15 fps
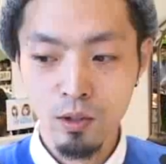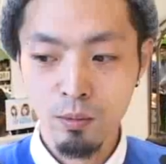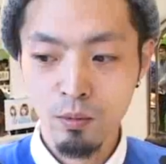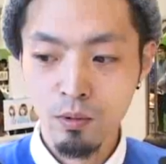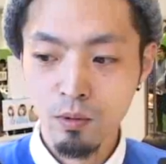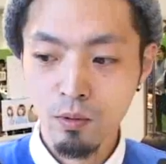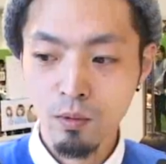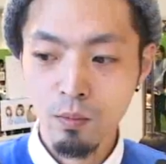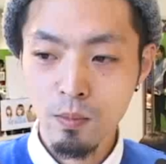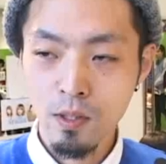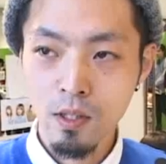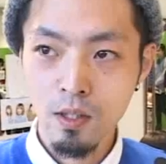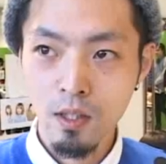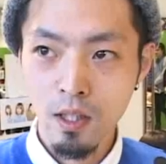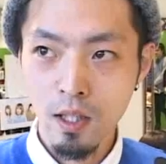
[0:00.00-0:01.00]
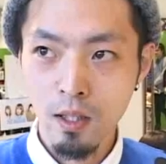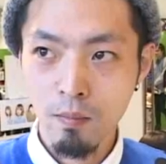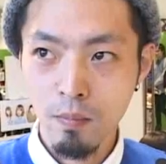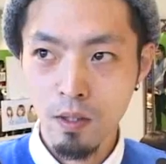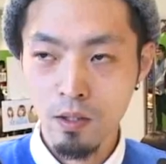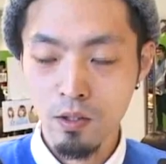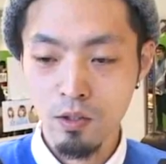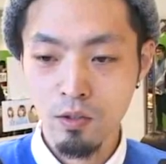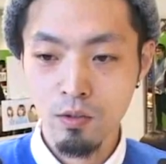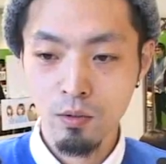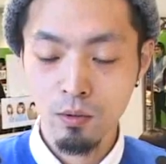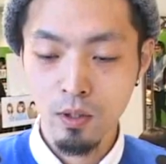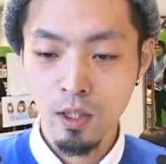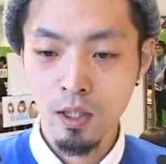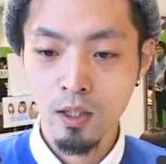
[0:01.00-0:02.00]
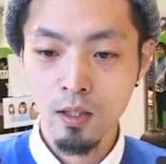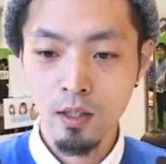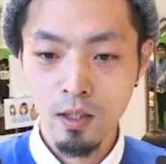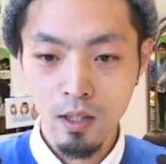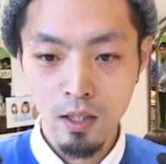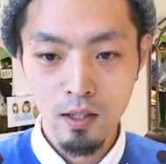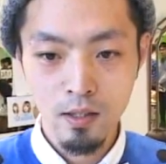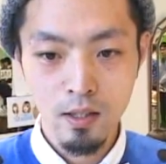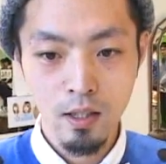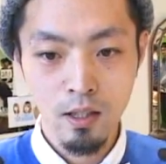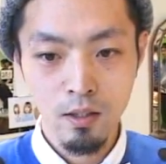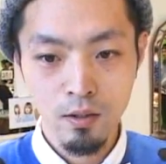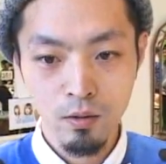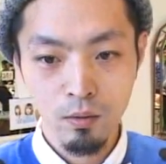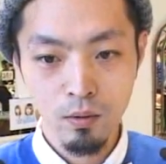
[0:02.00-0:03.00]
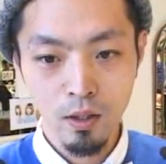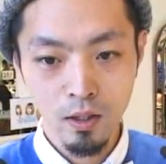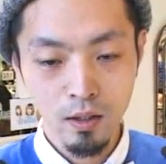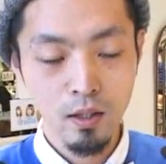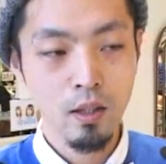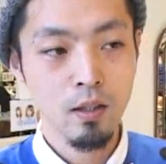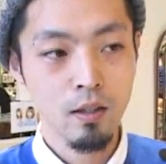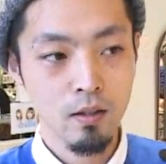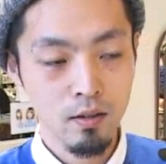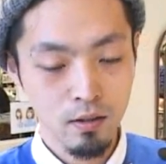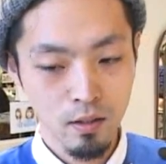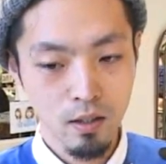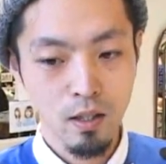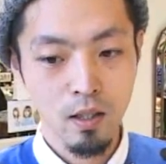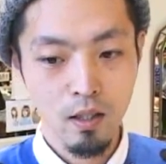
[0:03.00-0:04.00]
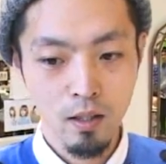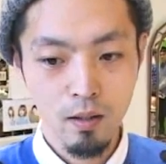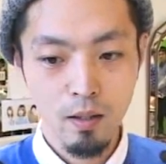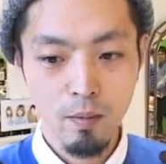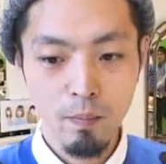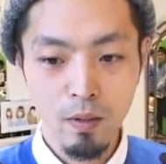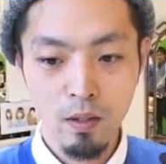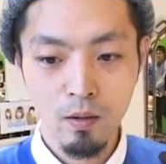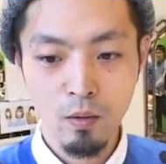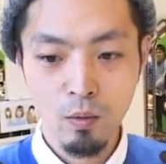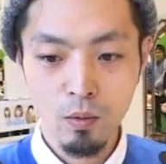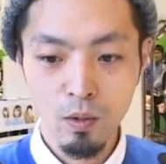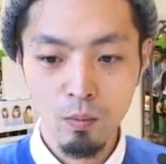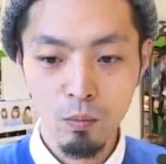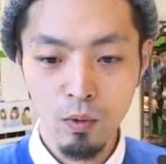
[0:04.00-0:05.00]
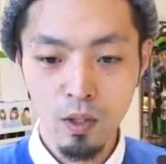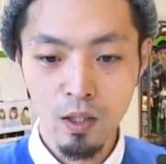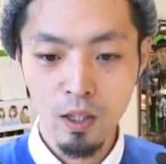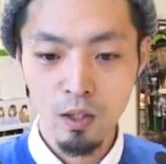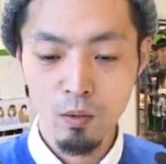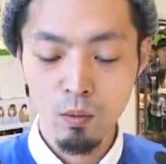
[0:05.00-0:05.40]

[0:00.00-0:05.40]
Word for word: 自分のお店でベーシックを習ってスタイリストになったんですがやっぱりここでもう一回